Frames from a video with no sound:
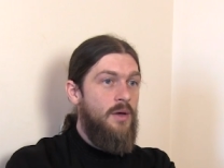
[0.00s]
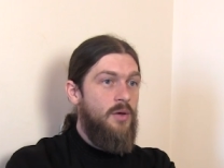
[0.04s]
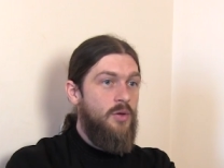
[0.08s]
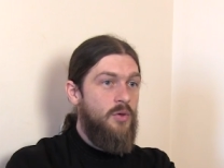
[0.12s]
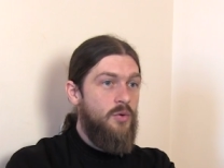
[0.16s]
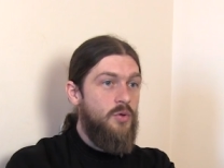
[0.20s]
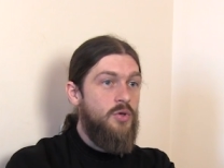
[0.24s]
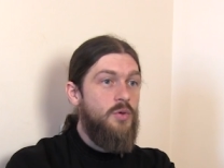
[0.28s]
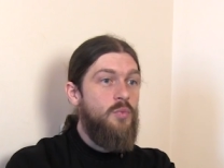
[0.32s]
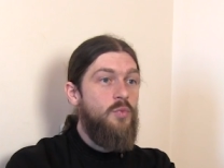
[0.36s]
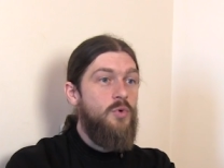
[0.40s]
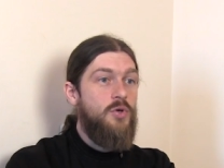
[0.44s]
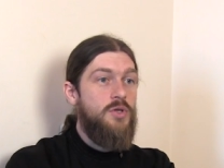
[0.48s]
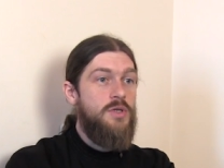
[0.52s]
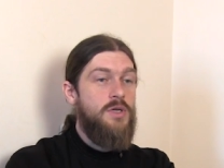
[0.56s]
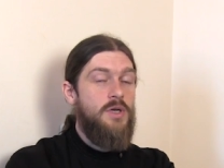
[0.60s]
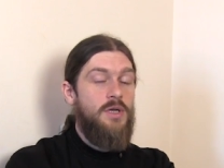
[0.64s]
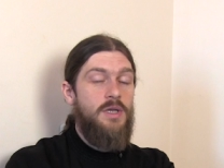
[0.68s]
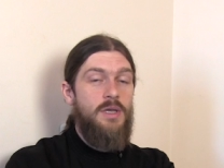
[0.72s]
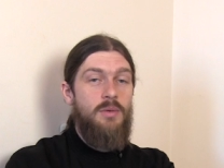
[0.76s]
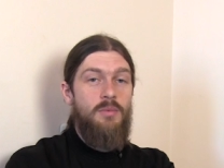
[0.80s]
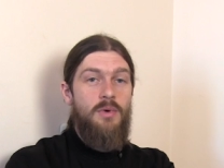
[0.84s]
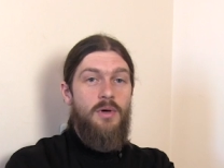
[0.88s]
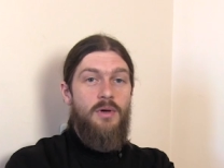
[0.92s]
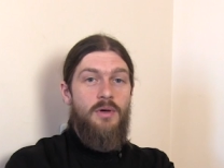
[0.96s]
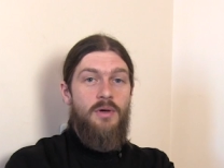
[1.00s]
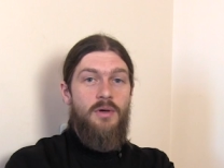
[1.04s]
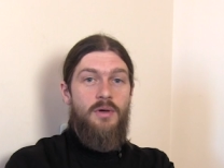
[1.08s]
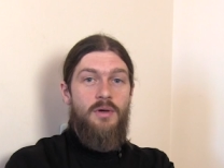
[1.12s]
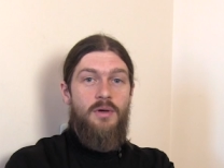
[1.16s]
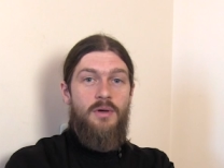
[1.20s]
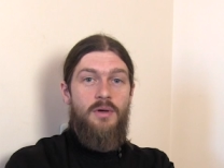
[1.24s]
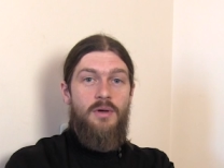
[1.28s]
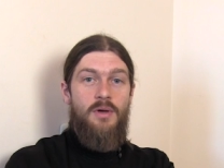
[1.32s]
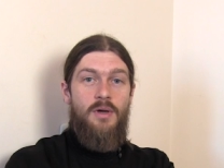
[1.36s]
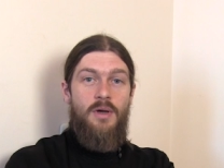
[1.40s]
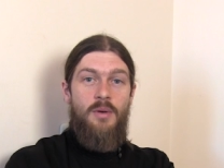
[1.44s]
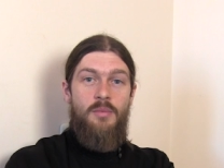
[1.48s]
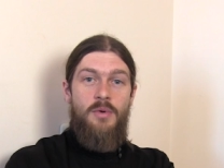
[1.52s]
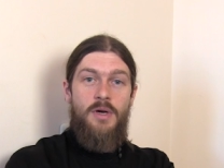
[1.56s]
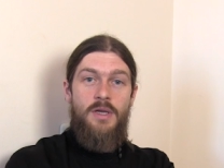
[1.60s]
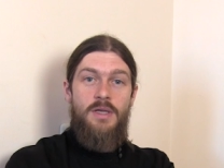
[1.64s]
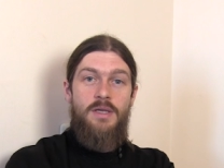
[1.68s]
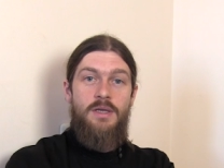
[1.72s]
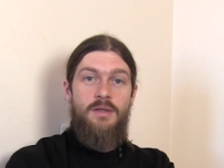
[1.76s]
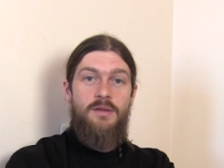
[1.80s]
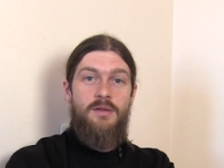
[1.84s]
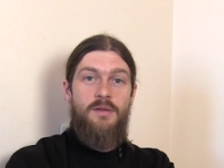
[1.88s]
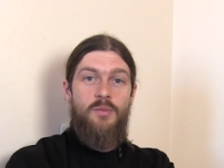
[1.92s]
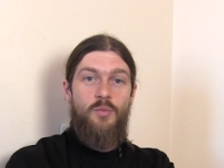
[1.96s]
Тоже можно к ним э,
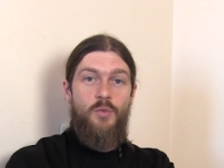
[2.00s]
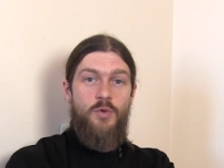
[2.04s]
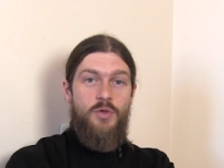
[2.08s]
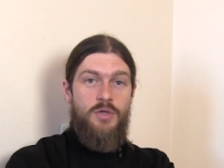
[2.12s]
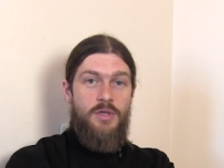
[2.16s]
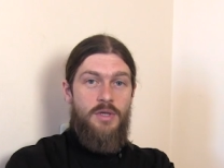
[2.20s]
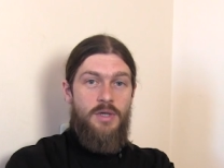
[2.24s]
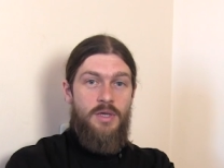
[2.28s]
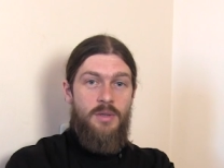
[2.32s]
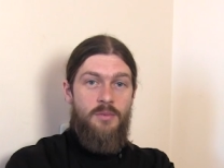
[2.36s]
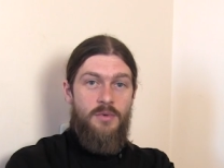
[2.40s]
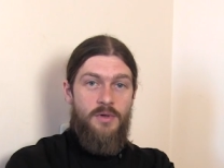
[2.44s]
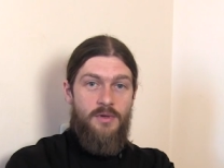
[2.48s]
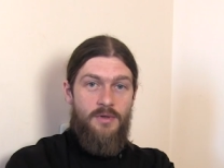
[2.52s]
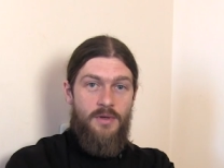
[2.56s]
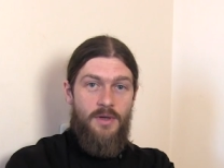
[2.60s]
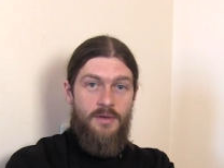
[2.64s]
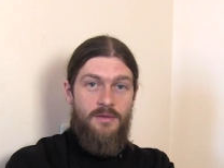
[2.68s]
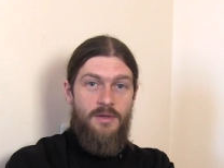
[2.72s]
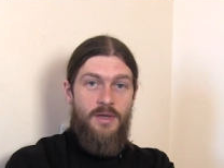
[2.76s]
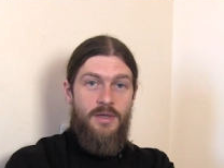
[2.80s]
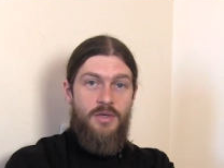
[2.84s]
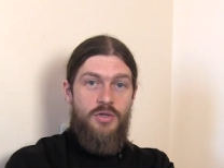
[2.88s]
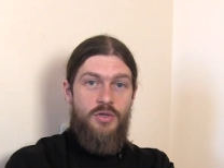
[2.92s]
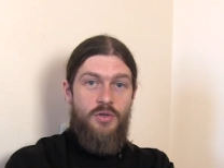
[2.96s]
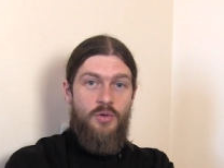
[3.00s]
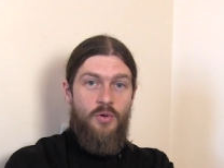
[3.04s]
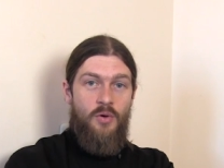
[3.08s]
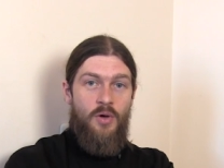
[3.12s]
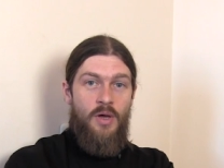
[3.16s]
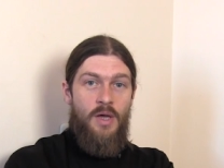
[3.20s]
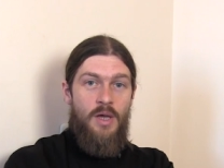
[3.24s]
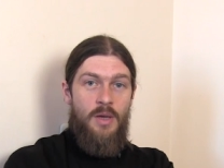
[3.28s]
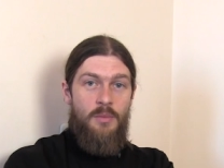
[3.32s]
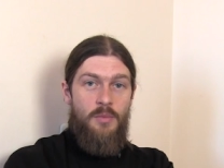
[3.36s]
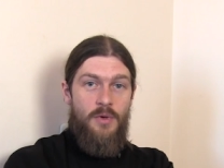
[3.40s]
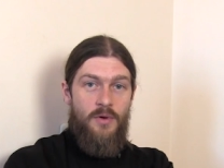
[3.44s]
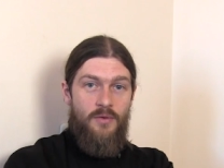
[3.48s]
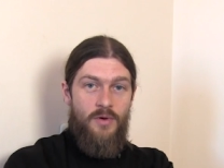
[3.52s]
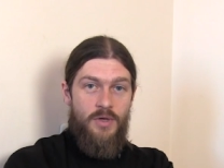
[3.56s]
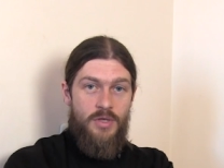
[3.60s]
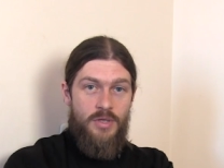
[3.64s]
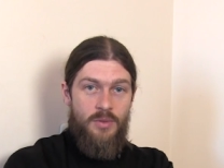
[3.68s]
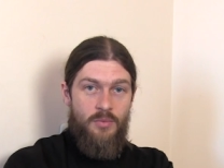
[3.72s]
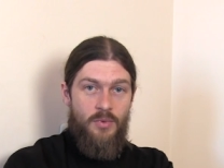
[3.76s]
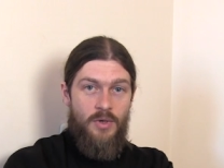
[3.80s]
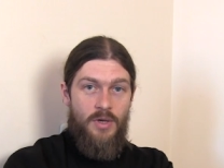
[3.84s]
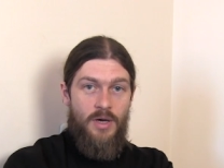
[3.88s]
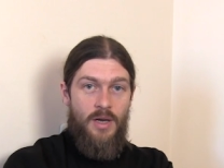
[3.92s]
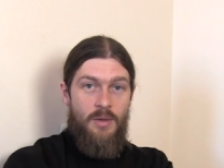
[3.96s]
обратиться, можно им рассказать, что при
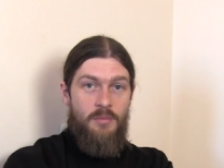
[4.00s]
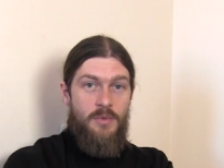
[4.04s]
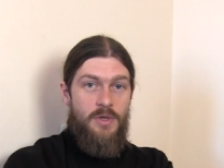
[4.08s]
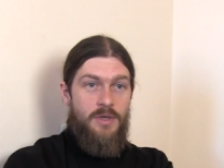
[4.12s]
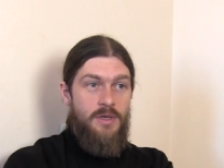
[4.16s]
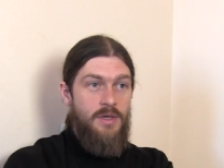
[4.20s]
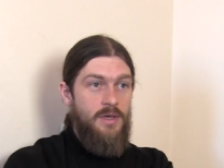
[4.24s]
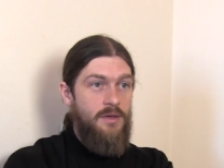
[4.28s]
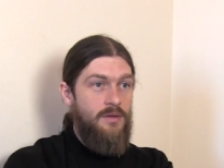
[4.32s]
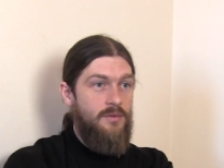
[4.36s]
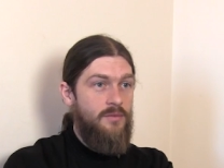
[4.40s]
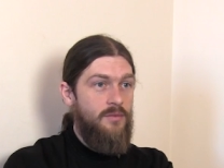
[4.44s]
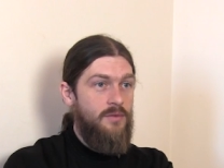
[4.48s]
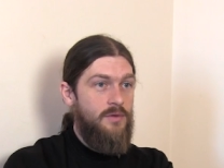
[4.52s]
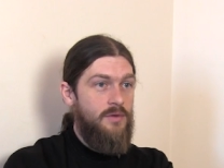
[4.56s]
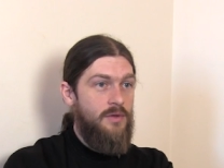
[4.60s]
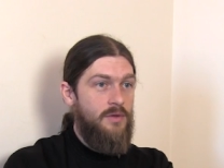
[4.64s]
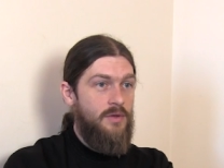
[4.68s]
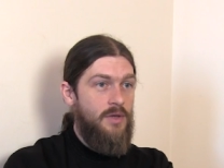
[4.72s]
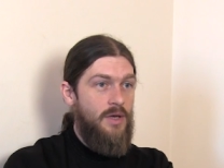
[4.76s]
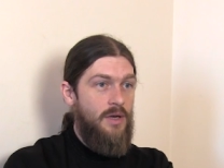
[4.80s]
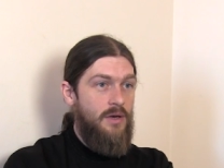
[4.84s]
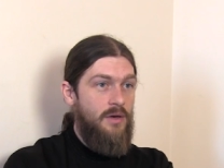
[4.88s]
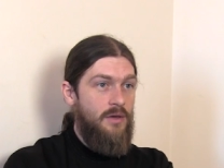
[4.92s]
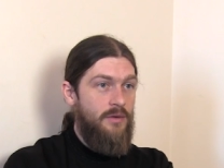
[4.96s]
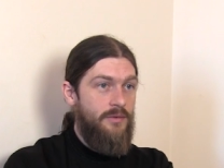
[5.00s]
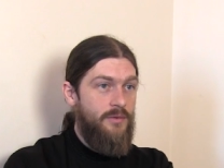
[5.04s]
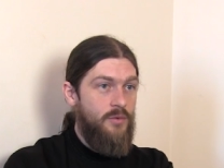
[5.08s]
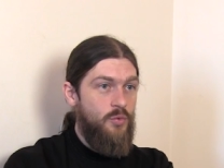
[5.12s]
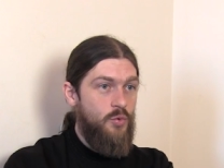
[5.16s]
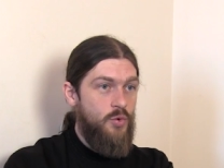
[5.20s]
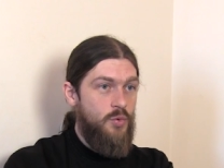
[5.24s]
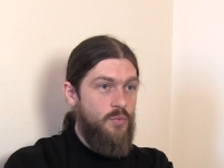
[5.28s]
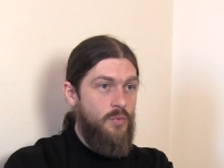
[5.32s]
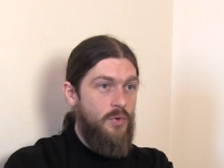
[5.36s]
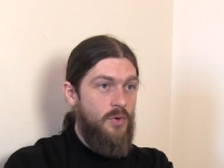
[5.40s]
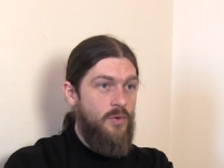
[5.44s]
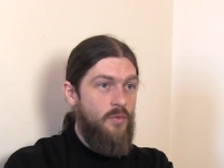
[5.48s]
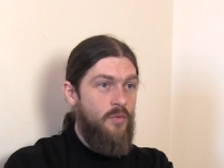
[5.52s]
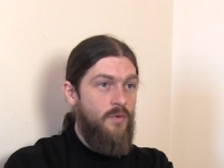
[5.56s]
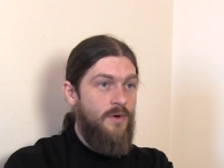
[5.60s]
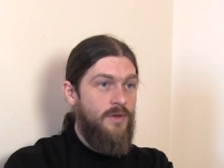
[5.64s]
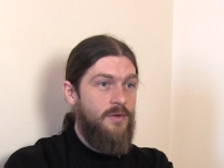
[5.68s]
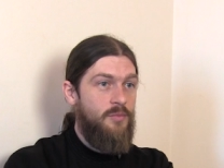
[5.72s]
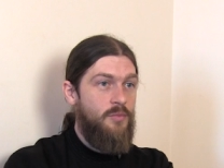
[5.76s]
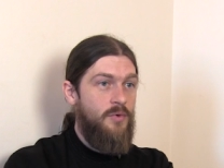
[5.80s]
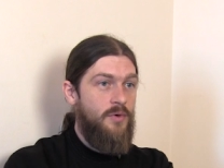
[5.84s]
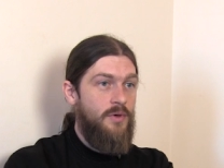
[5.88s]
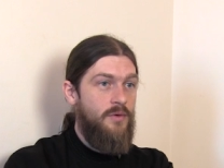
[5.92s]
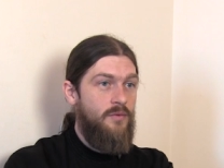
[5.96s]
вашем храме действует социальная служба, у
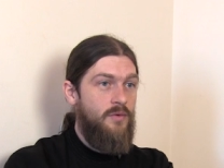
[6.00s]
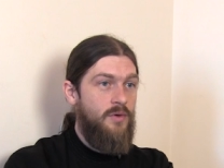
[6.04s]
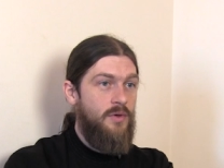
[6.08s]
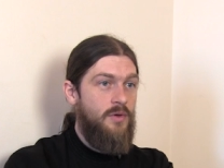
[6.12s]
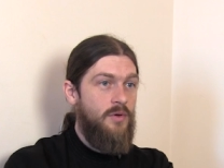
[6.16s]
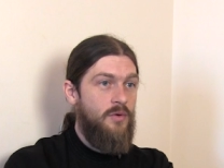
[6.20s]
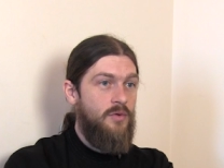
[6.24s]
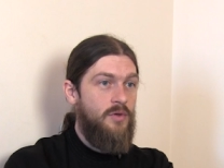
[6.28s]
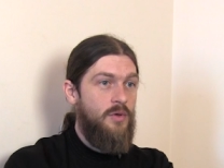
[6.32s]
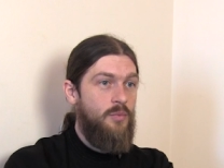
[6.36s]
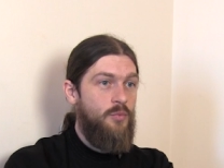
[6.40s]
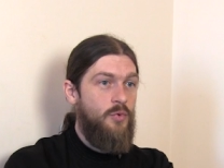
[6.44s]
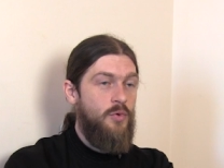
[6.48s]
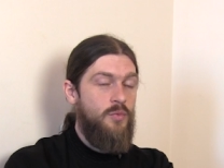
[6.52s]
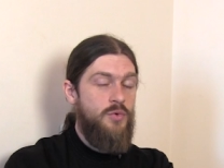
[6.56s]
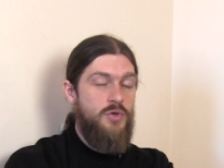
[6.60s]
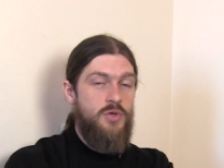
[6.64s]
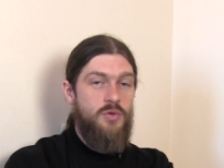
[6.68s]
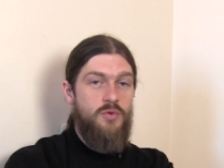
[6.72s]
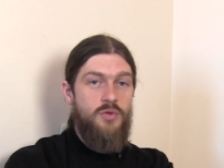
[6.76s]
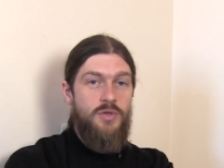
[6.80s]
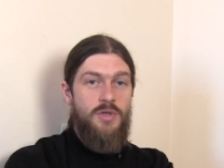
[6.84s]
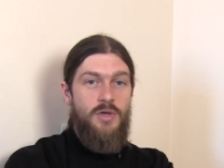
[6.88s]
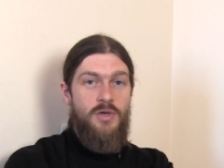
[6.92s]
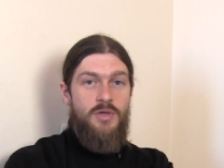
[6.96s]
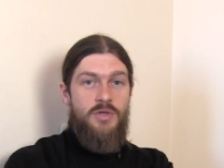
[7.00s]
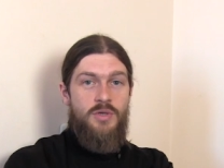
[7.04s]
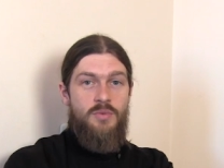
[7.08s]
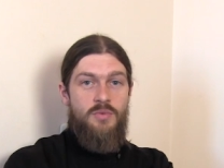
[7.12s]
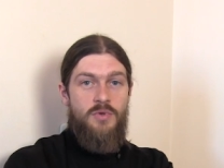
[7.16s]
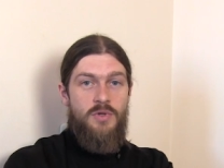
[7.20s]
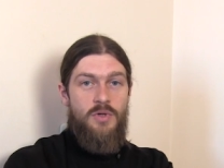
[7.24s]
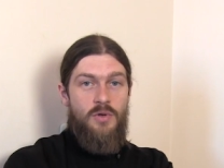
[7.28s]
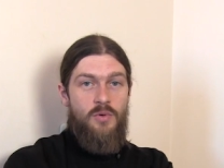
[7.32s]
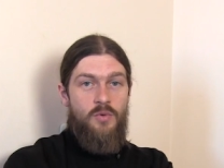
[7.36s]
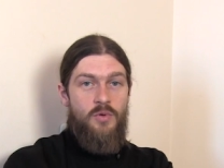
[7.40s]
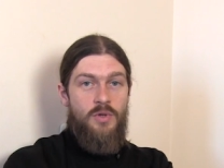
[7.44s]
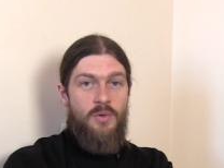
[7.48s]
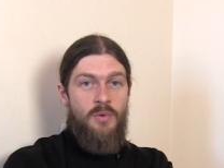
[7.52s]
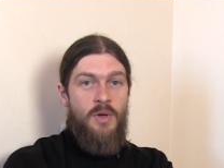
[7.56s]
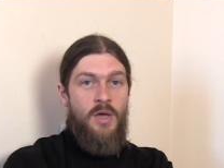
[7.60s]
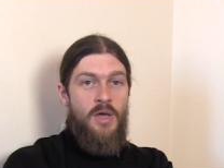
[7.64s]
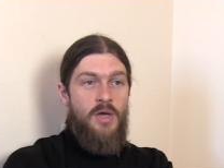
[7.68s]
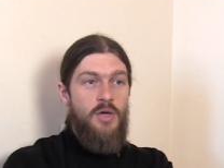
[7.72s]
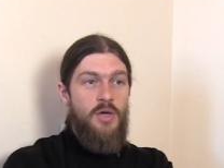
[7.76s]
вас ведется помощь нуждающимся людям,